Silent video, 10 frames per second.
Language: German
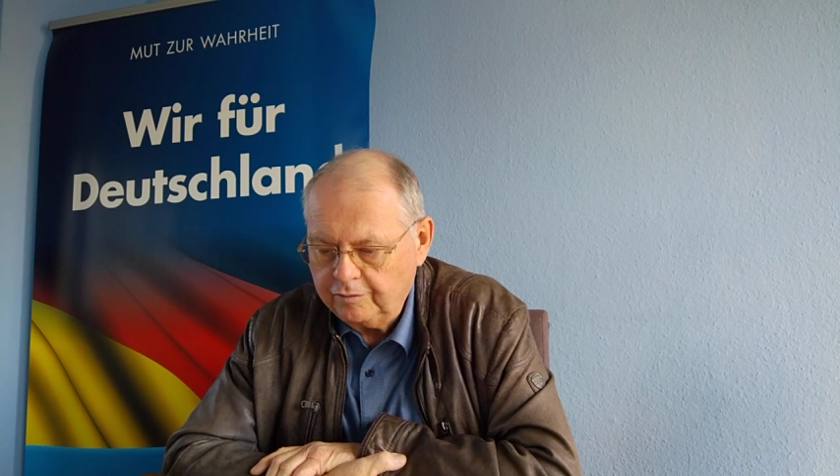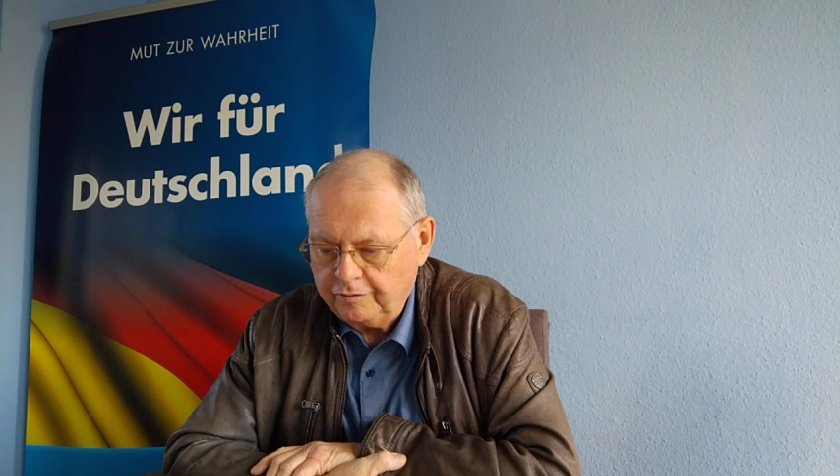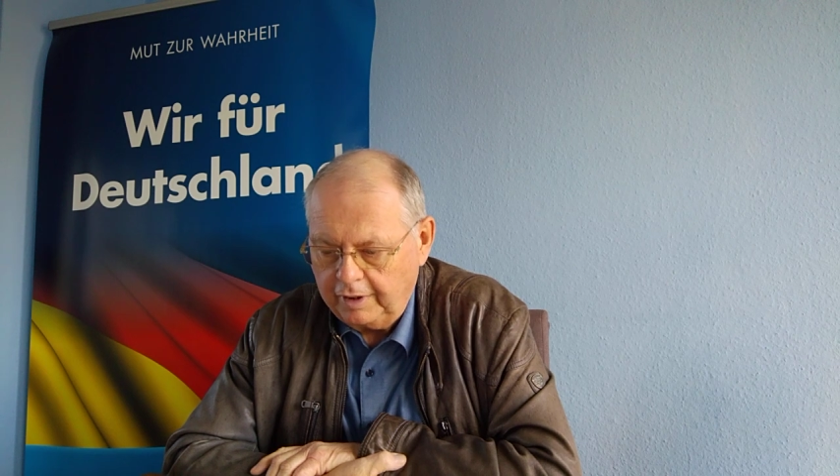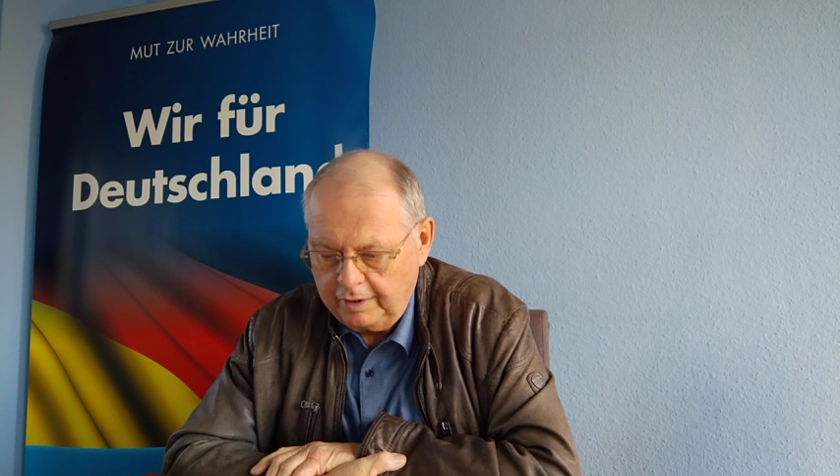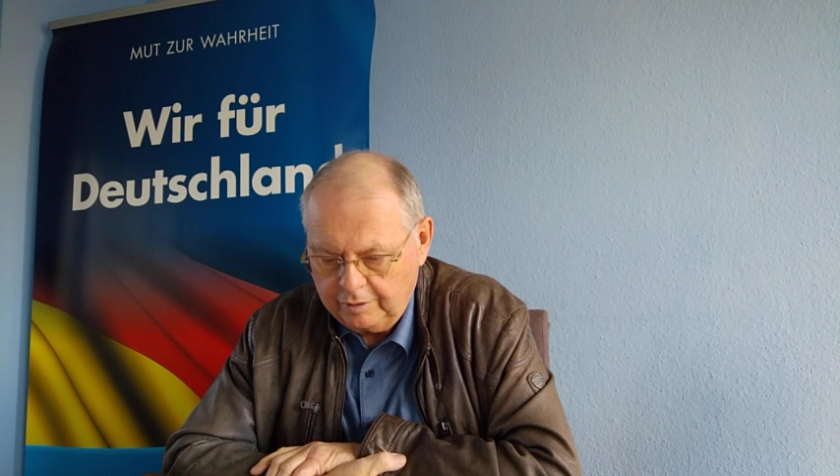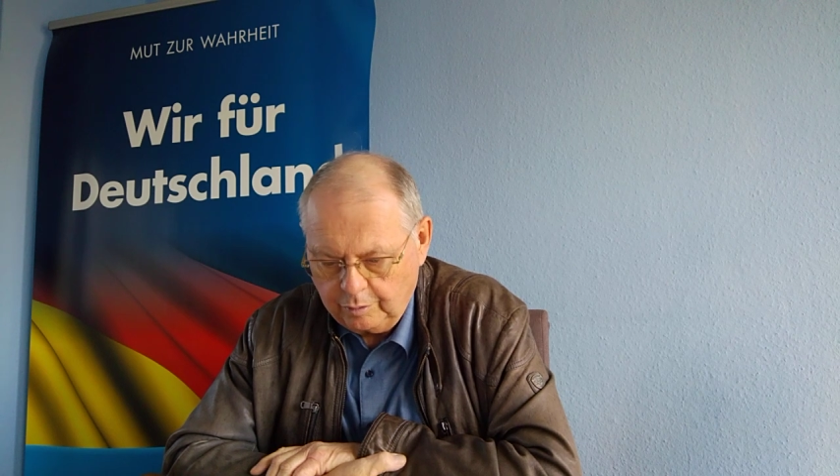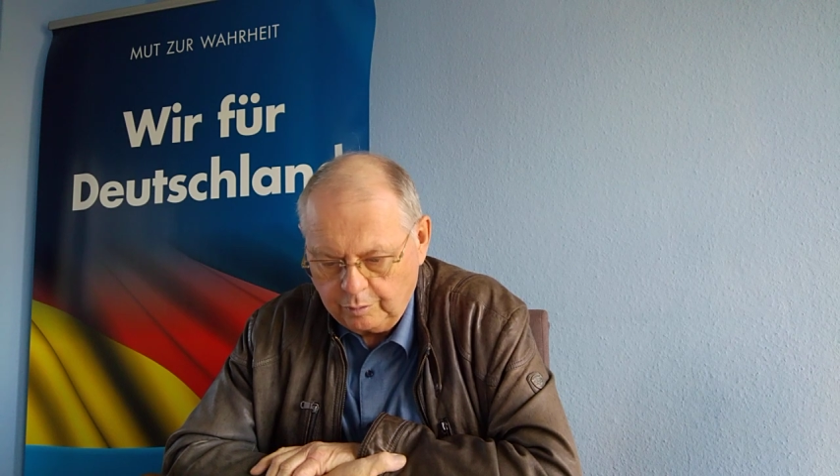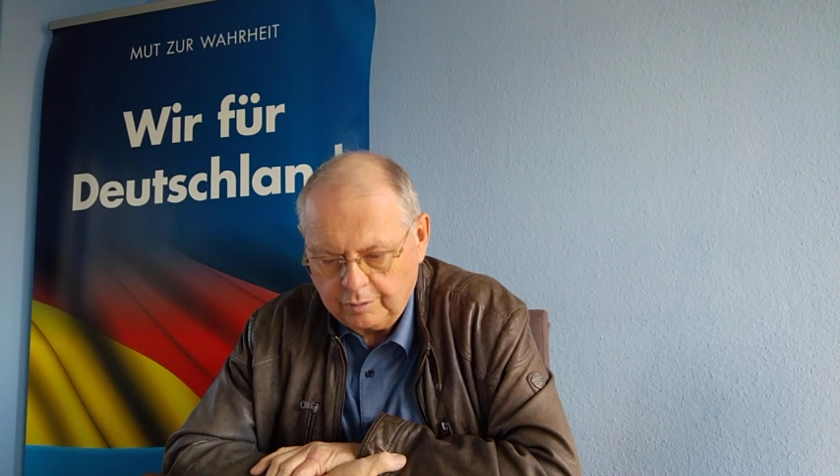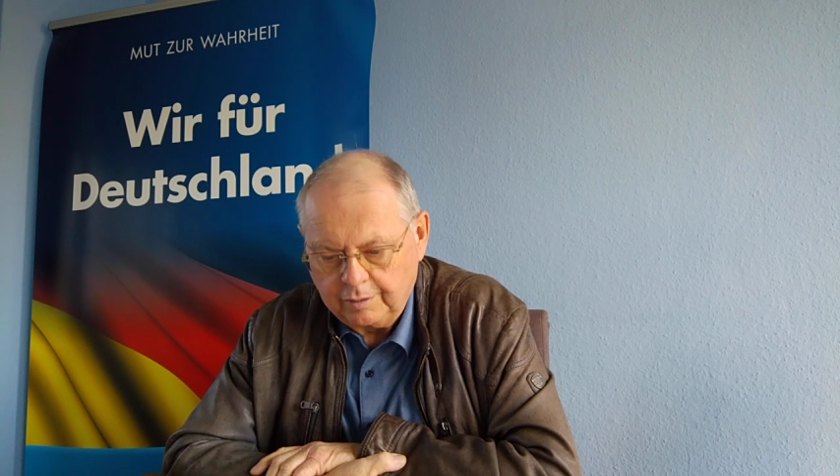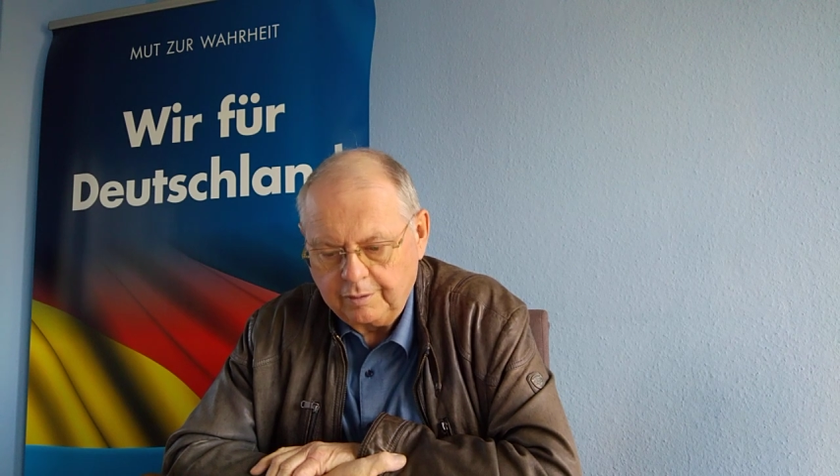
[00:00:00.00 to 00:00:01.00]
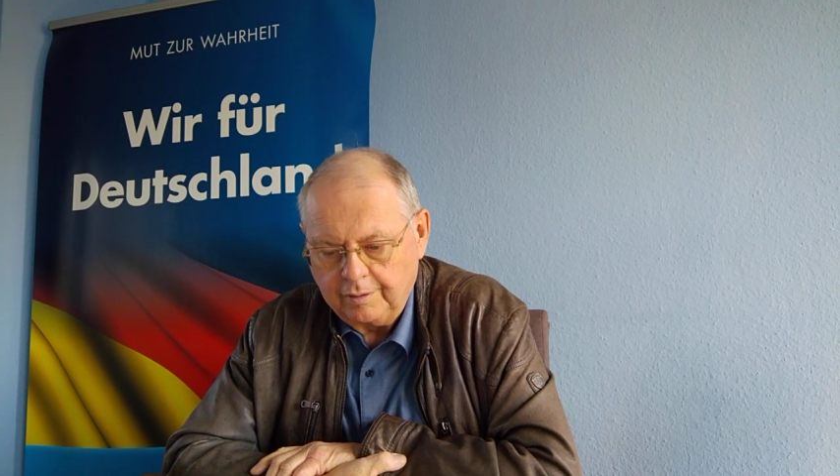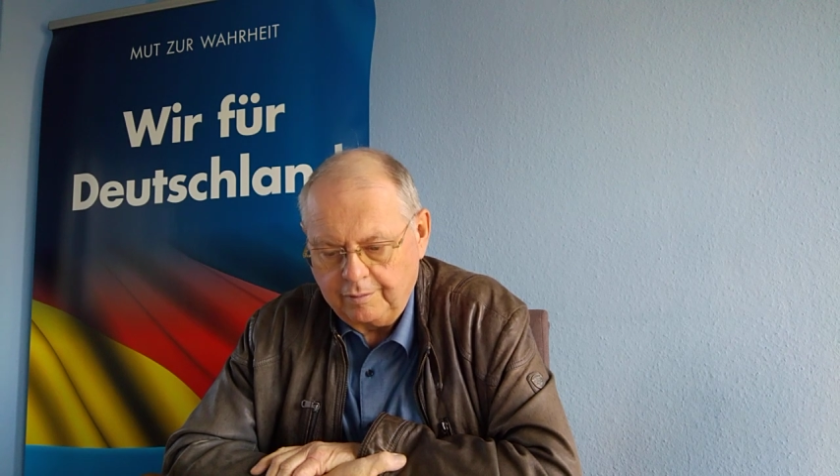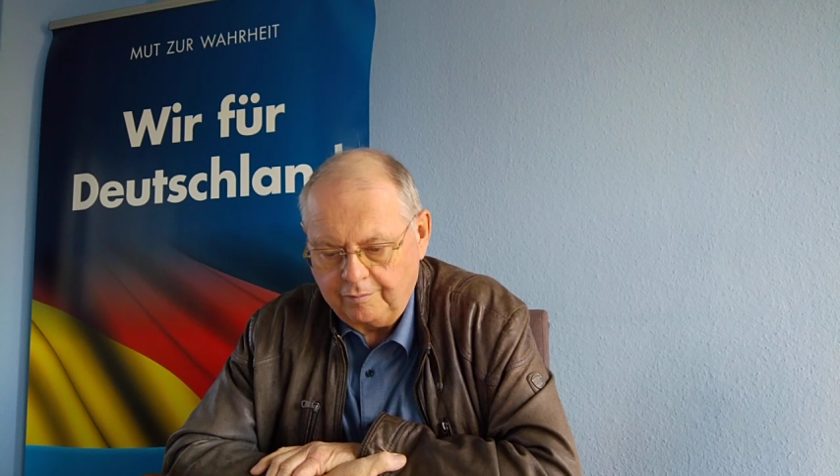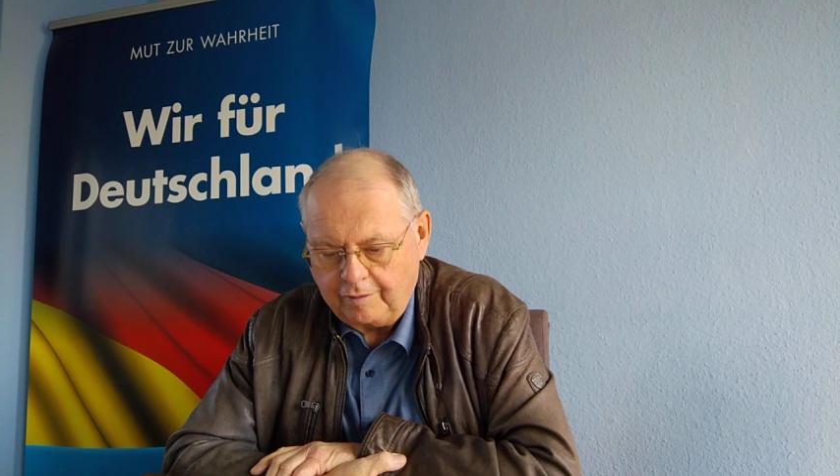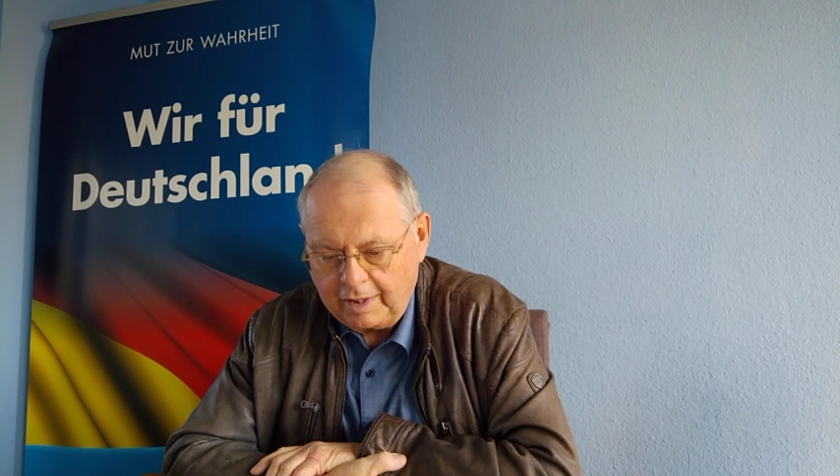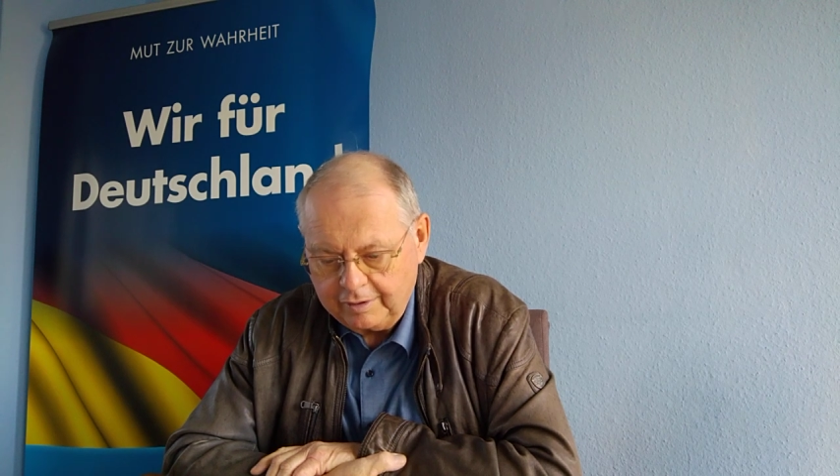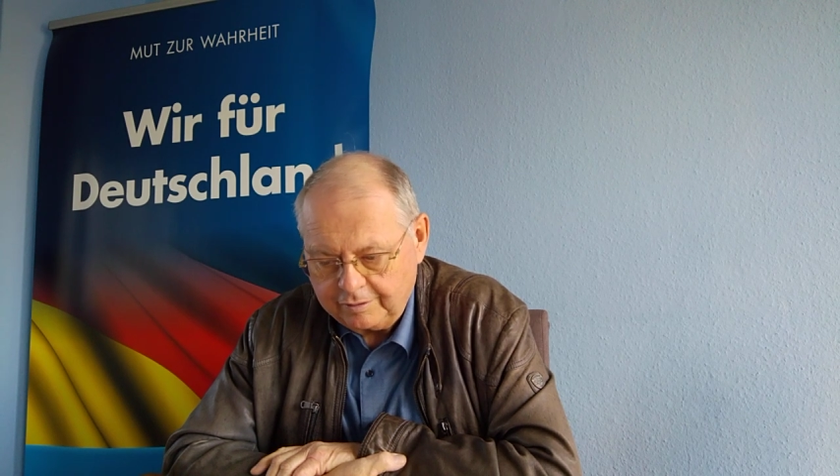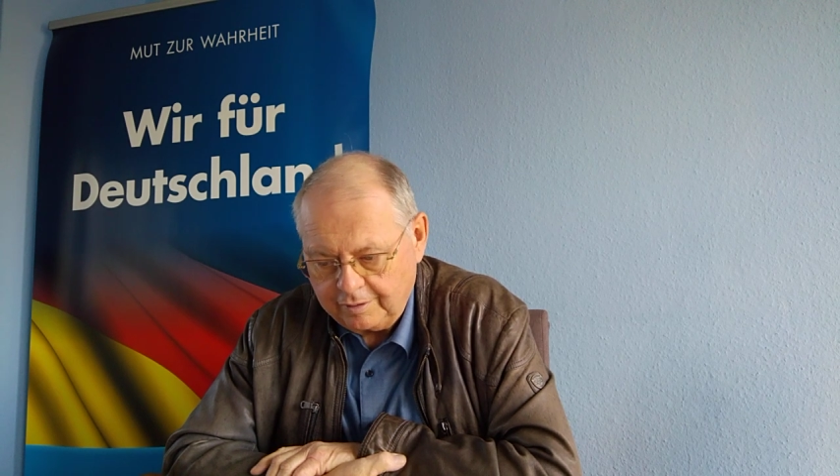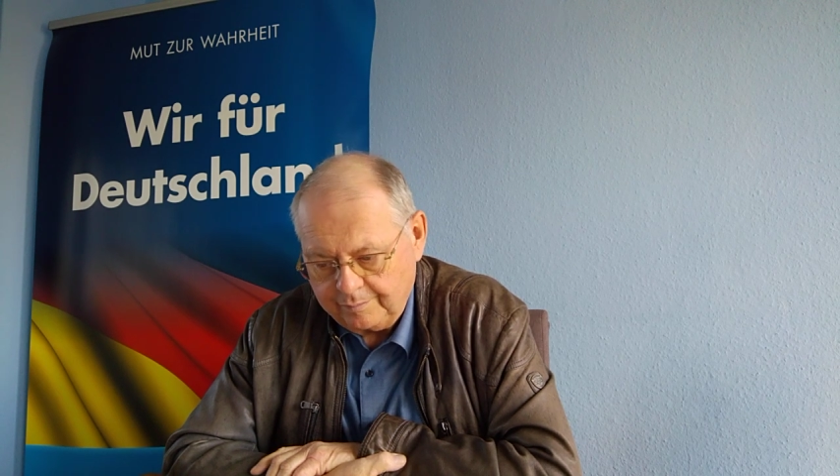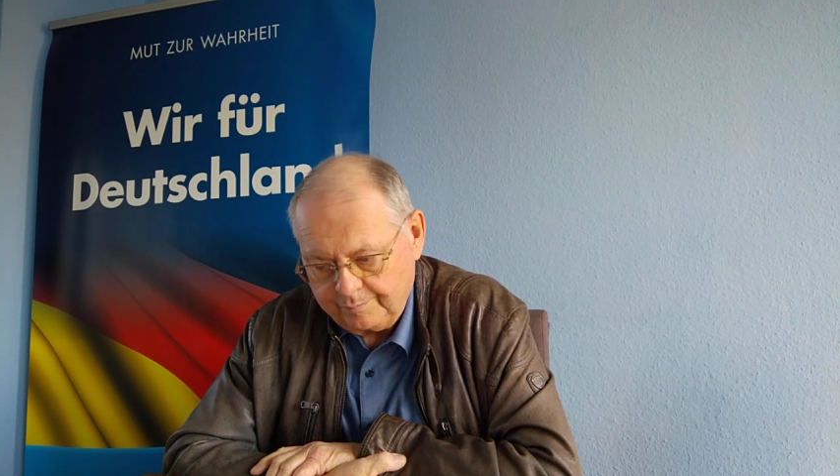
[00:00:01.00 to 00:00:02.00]
Veränderungen
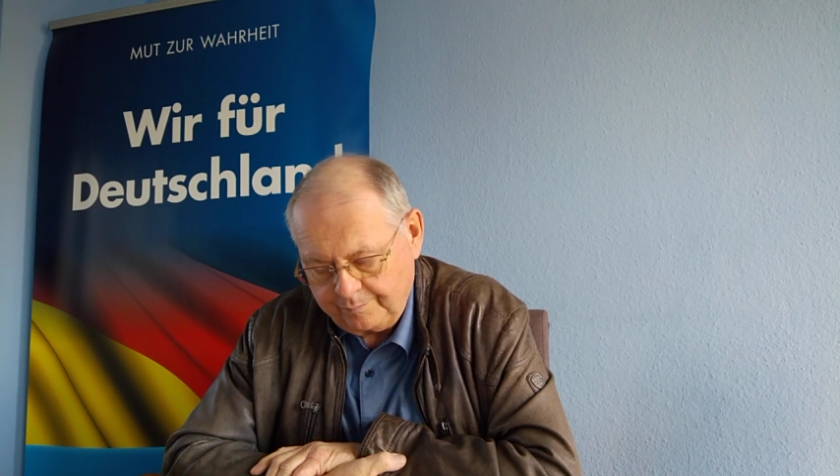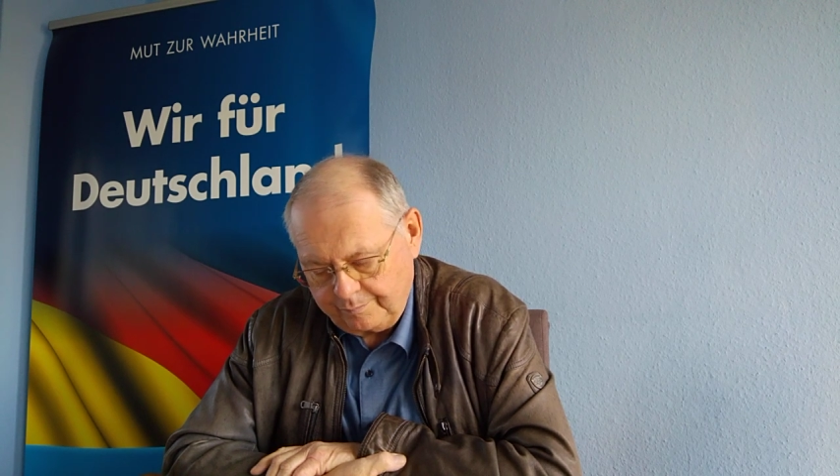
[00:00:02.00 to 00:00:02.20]
weiter.